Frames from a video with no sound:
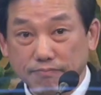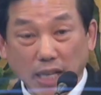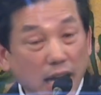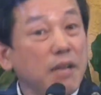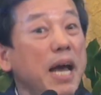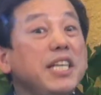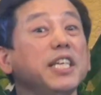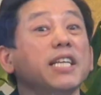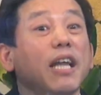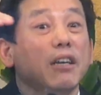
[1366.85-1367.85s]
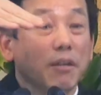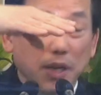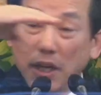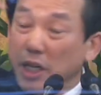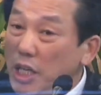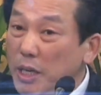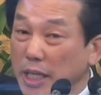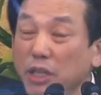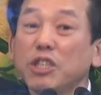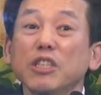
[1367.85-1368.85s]
하나님 하시겠다 그러면 이,
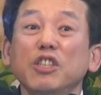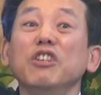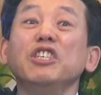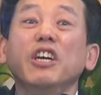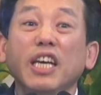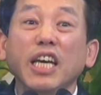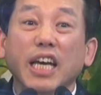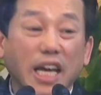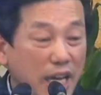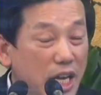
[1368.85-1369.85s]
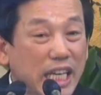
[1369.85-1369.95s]
이것은 능력이